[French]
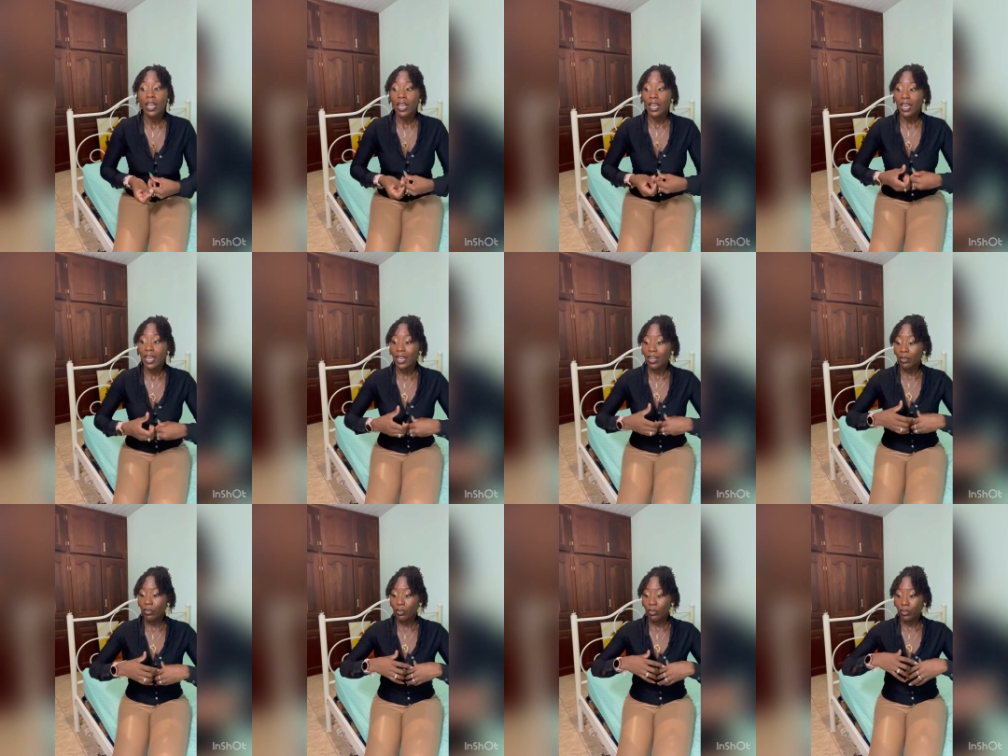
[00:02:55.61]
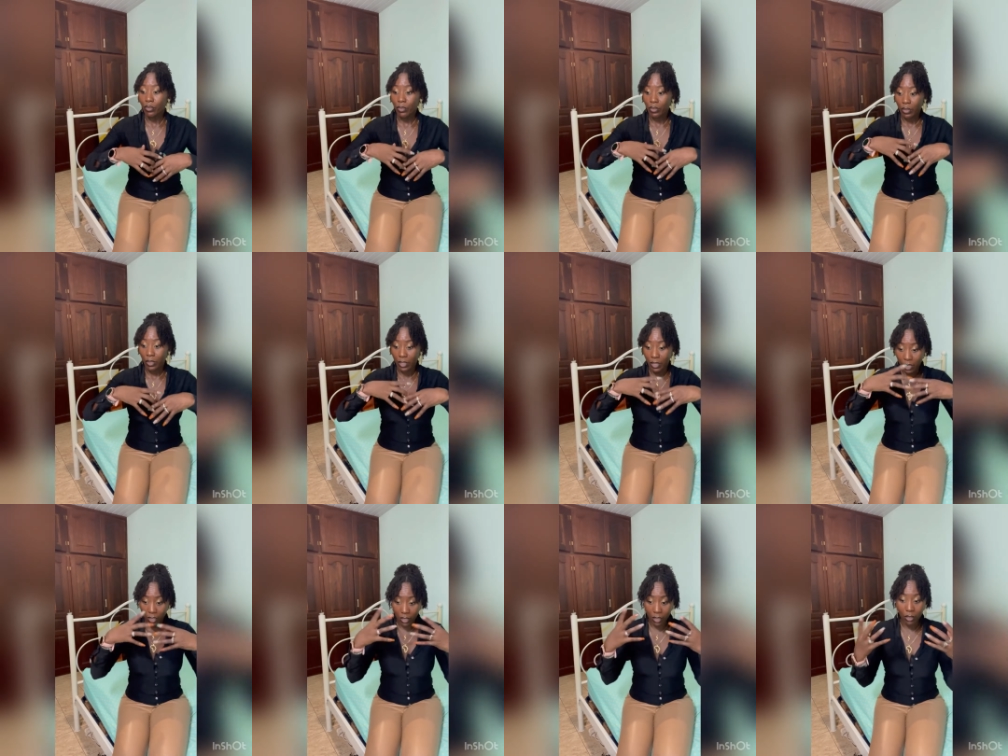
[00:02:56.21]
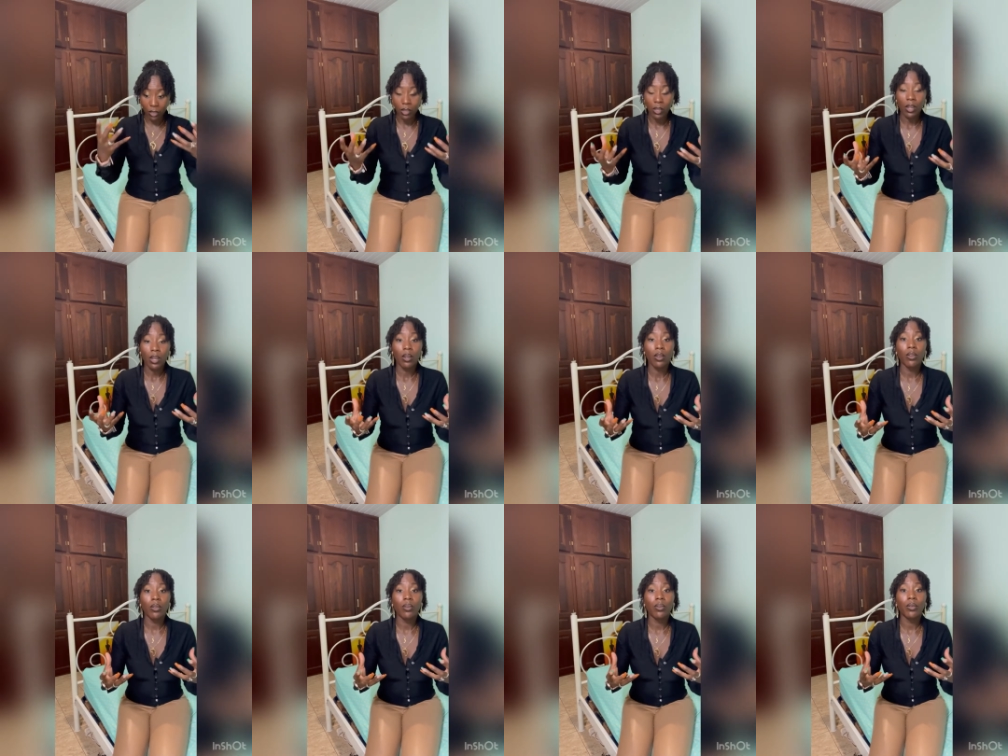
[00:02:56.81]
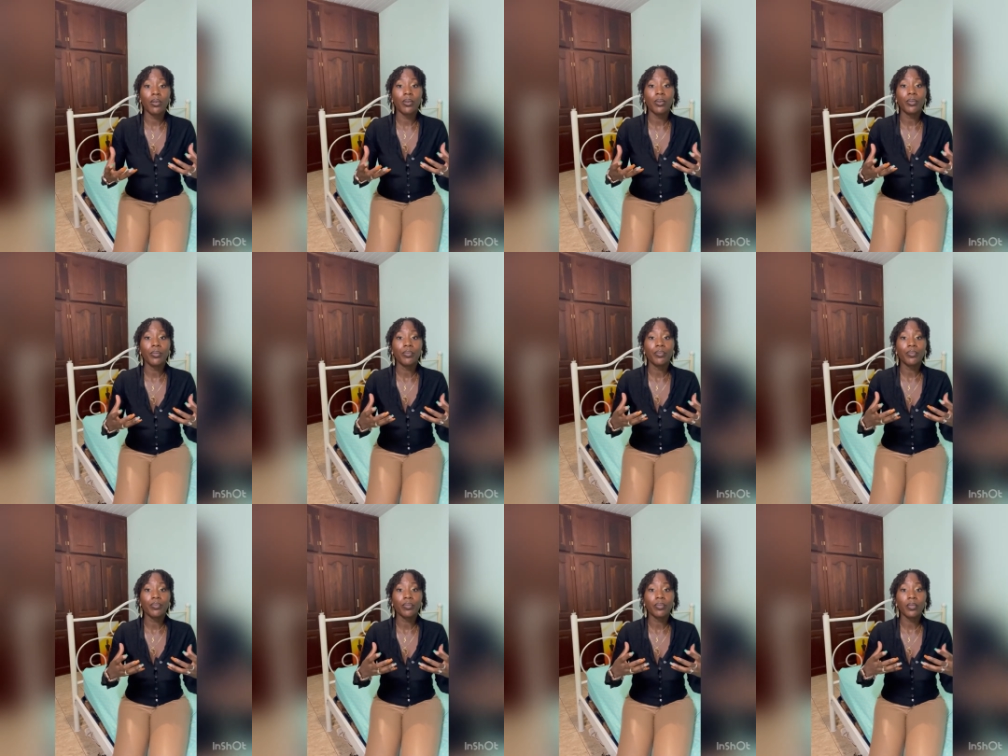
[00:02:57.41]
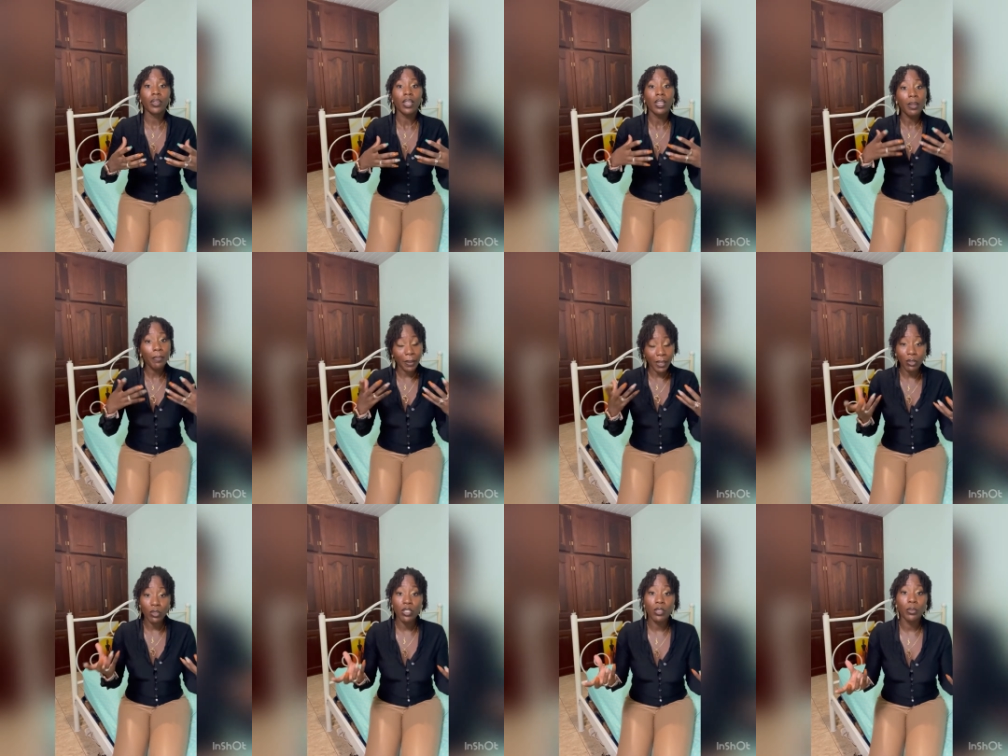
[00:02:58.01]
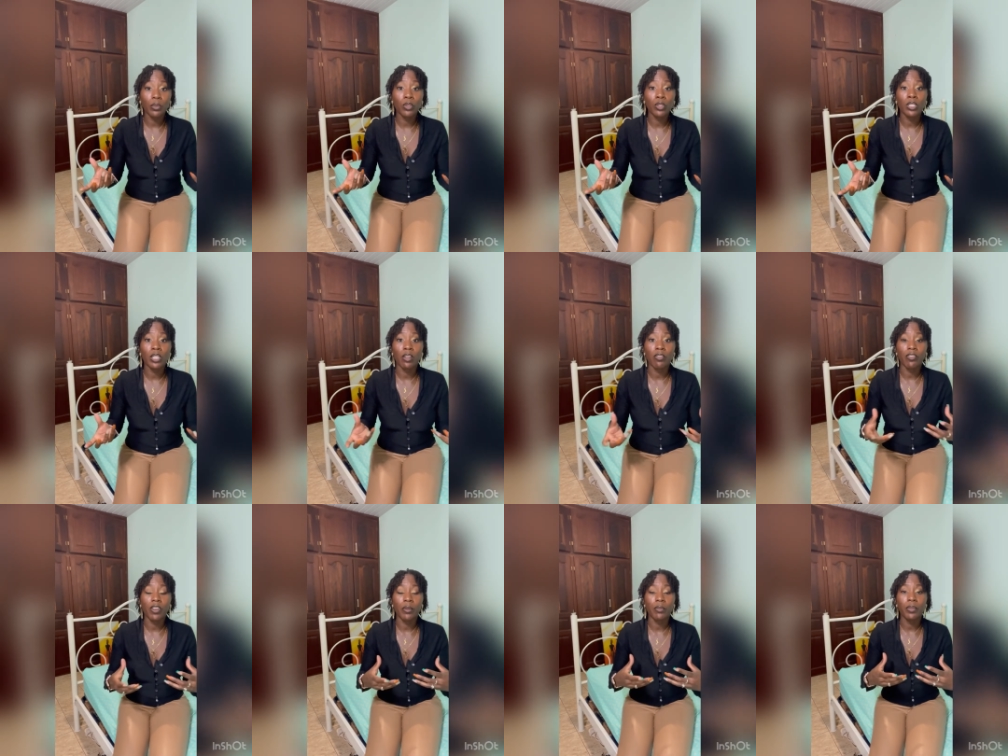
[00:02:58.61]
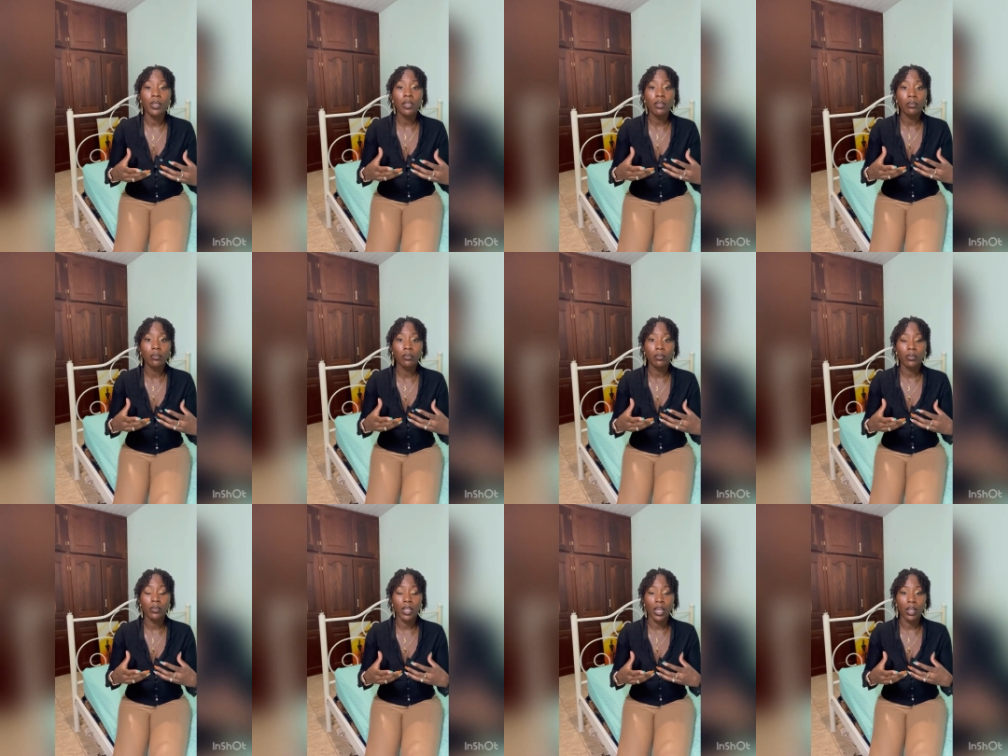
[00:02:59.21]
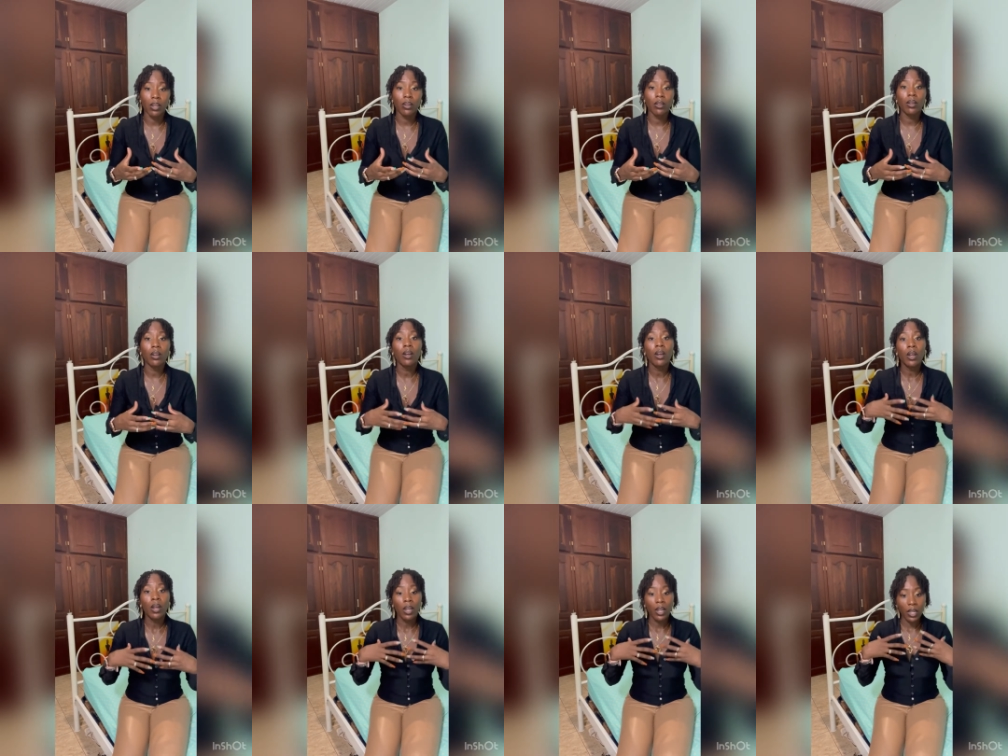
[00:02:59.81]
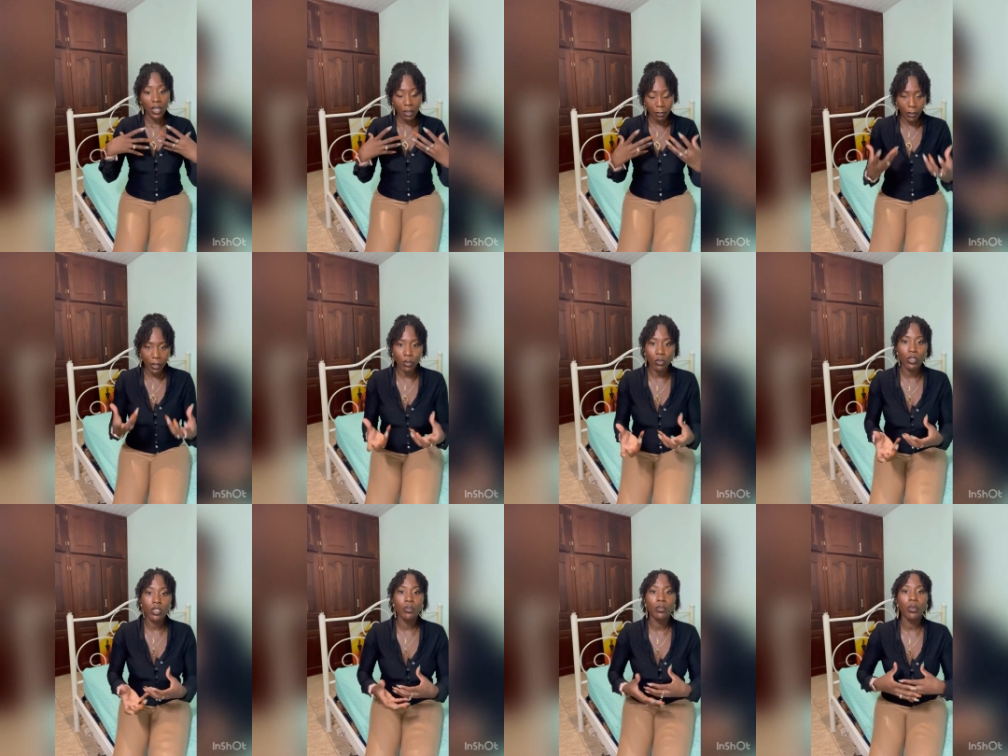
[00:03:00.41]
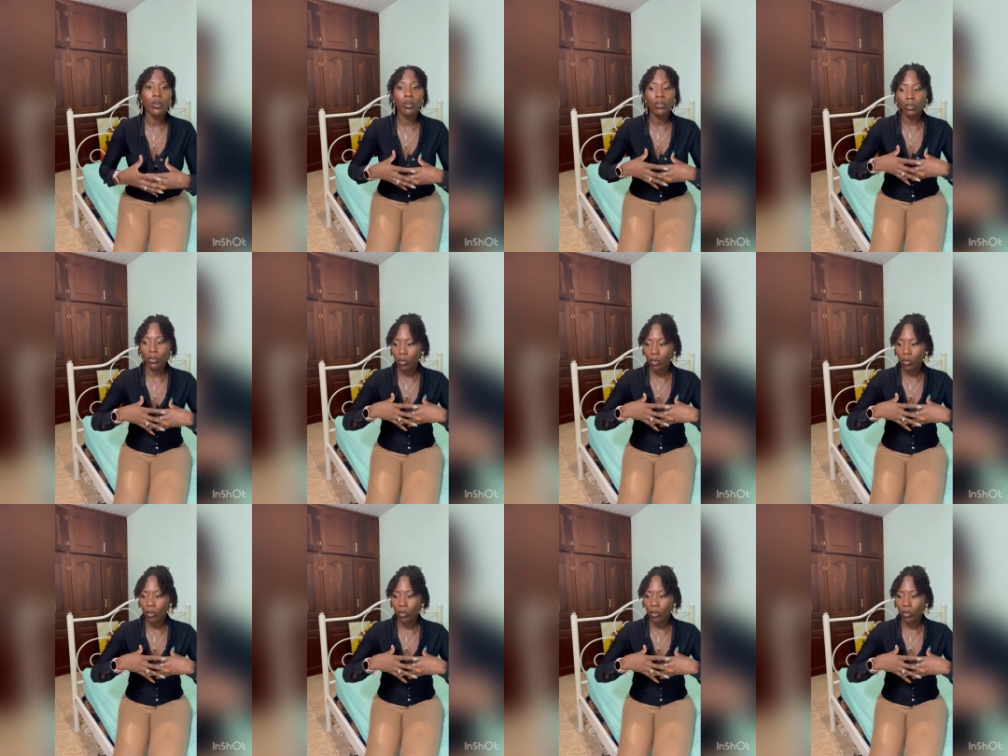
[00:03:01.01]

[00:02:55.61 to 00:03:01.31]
elle euh, guide euh, l'épanouissement de sa famille, d'accord L'épanouissement